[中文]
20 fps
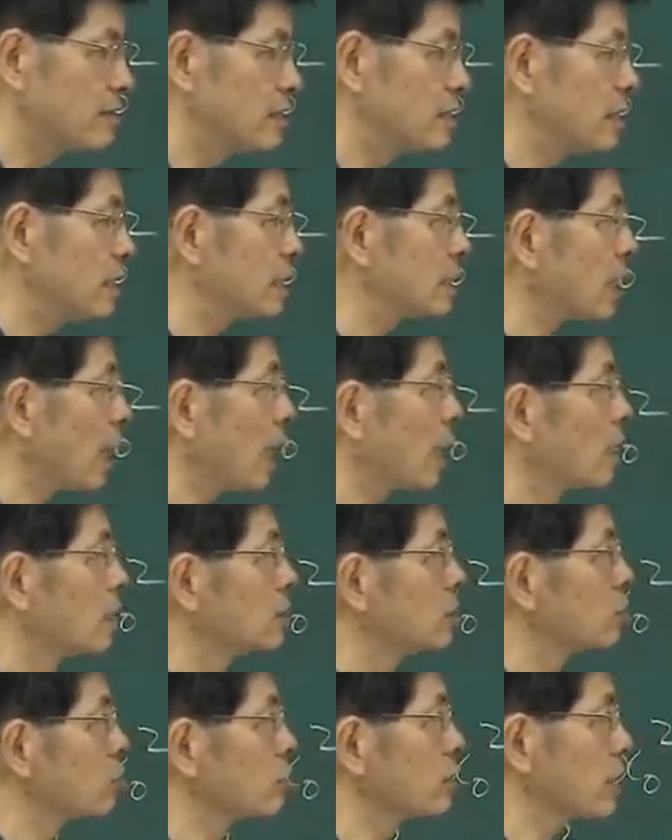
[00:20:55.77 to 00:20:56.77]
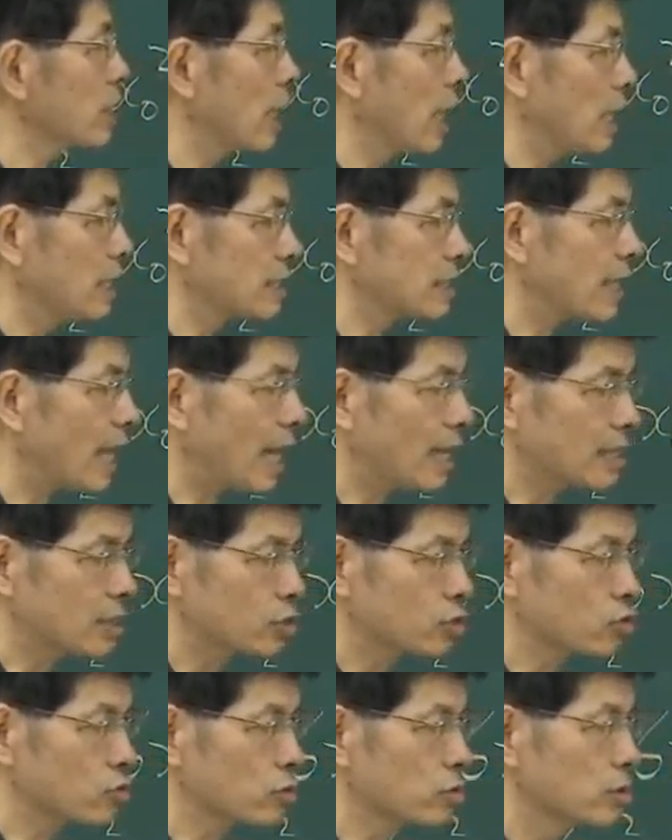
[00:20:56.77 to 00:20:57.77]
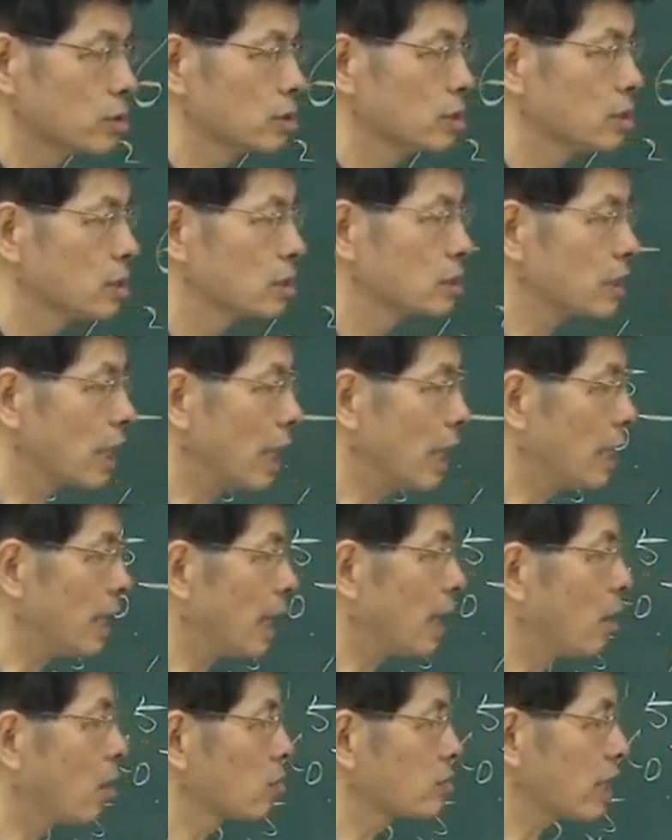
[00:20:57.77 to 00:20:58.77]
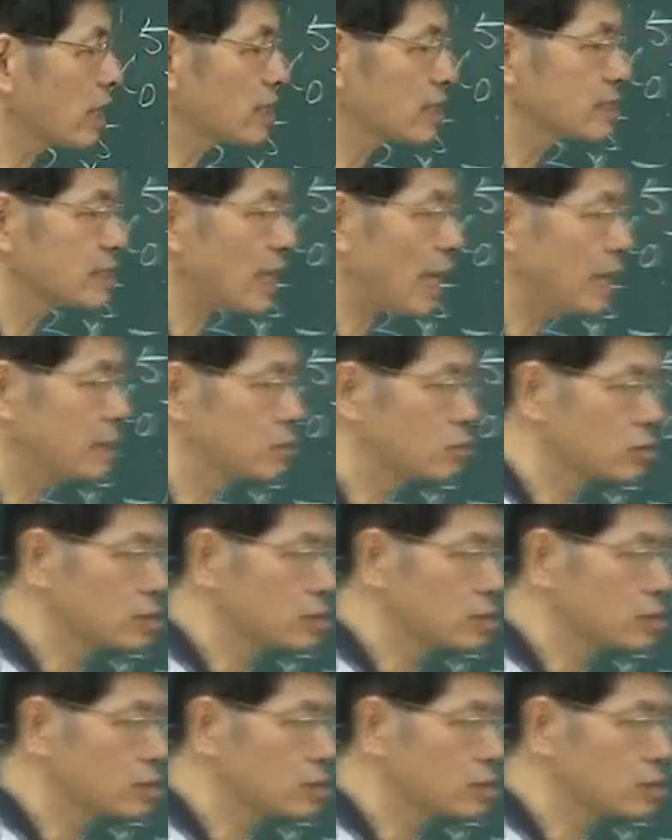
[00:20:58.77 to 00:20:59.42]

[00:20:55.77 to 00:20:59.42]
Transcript: 分之一呢就是一个很大的数。那然后它的 sin